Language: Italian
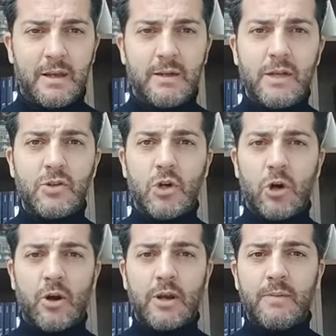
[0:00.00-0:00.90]
nei
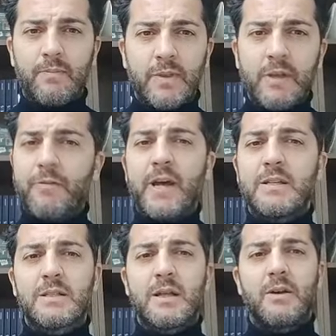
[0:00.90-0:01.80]
giorni di
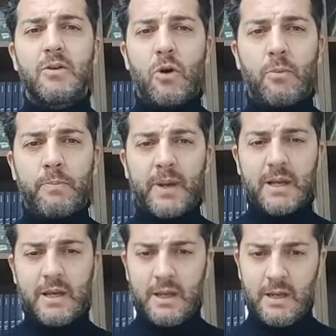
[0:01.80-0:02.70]
festa, non
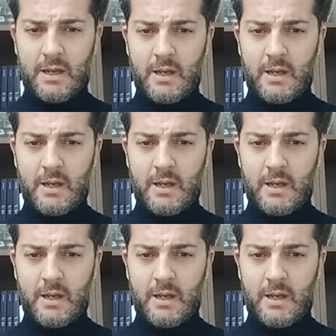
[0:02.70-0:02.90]
perché